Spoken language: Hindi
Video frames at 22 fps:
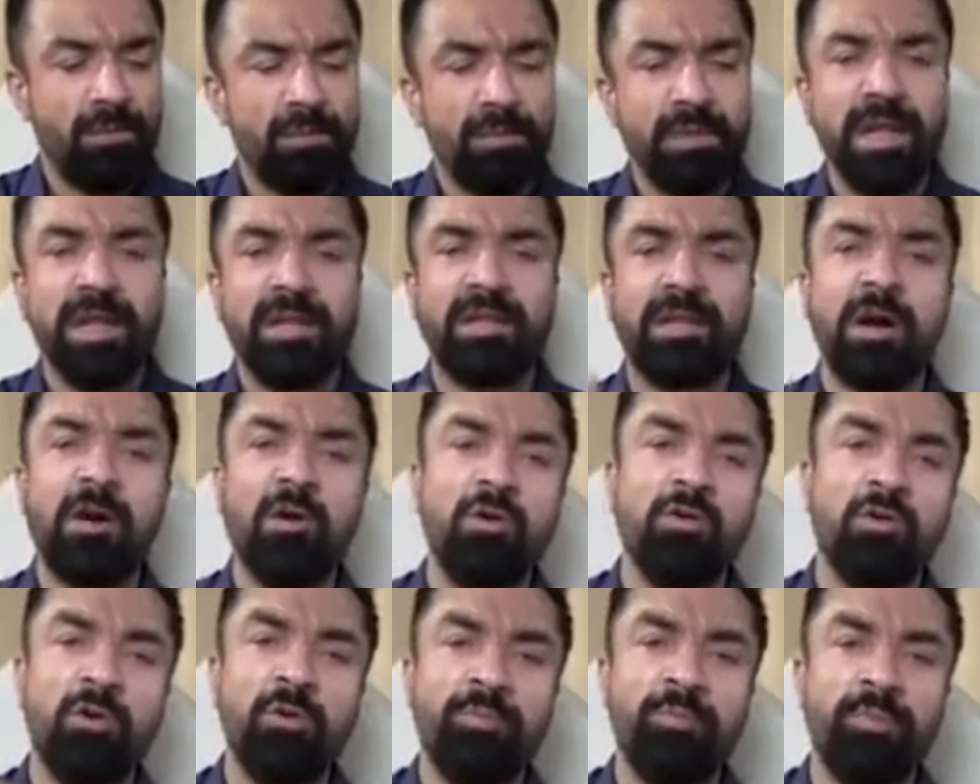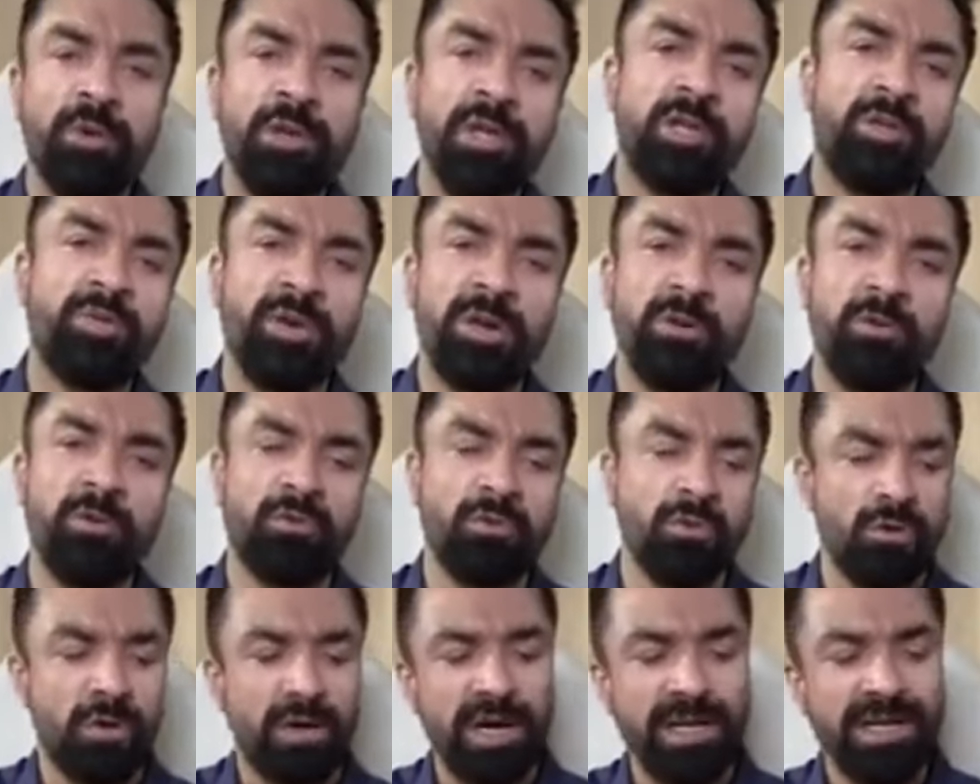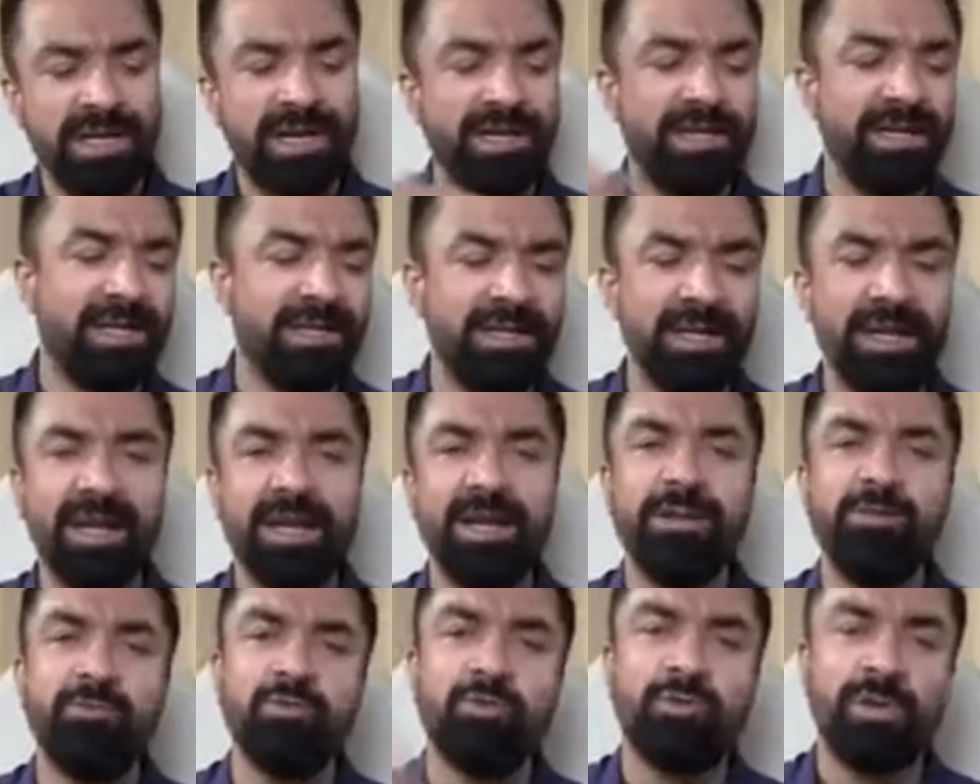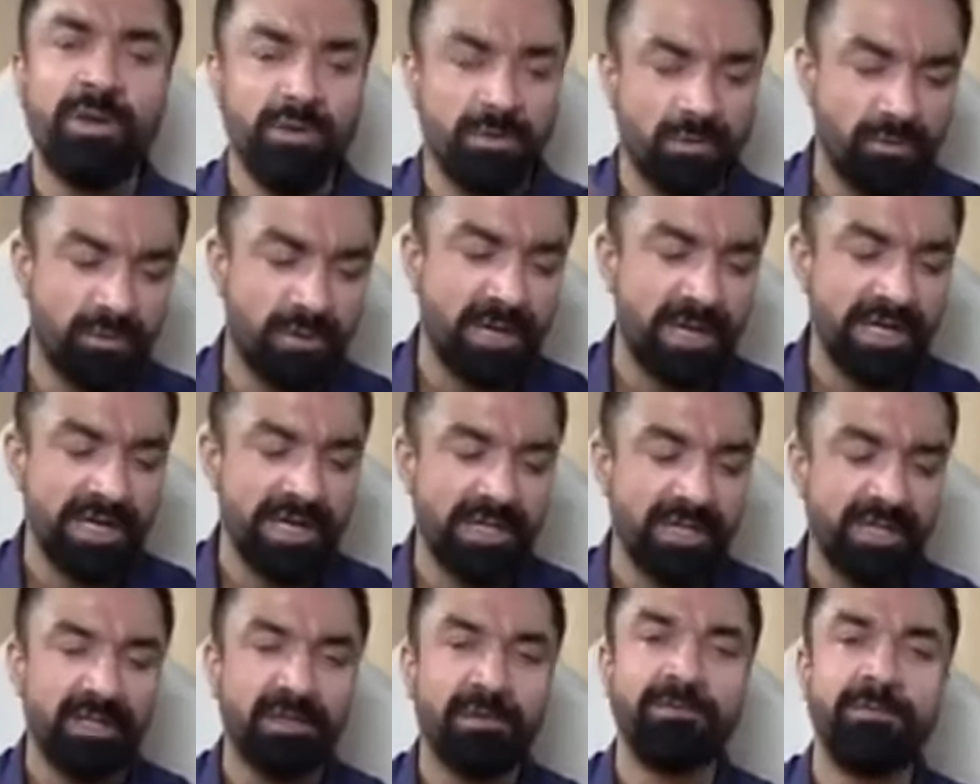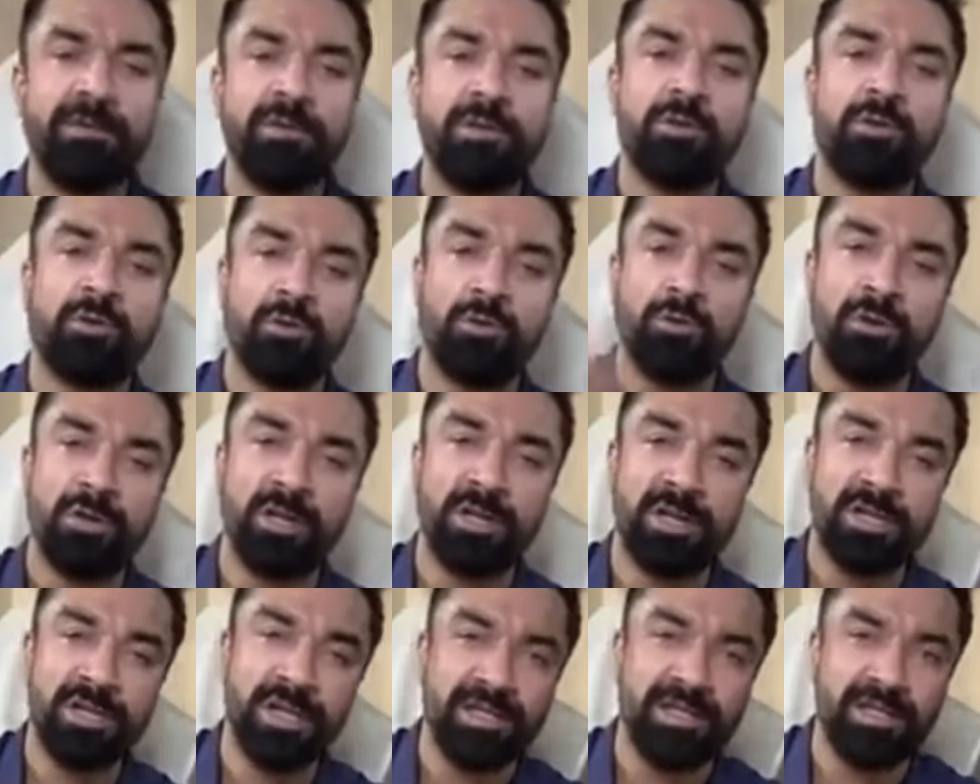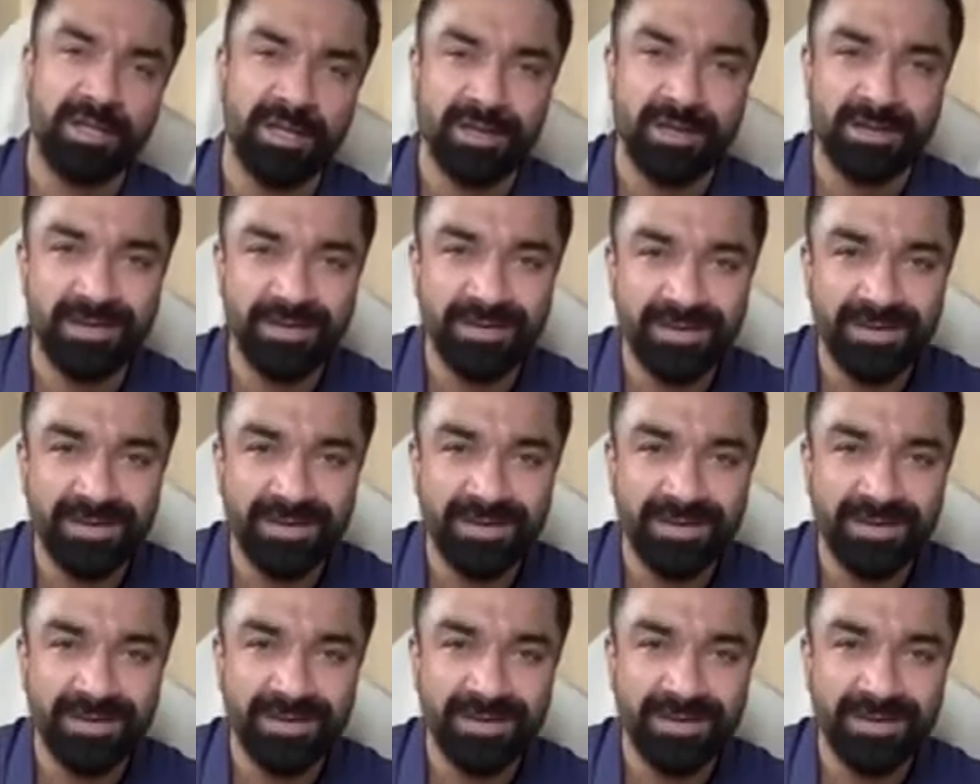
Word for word: नेताओं को पुलिस वालों को गालियां देते हैं न्यूज वालों को गालियां देते हैं फिर स्क्रोल कर जाते हैं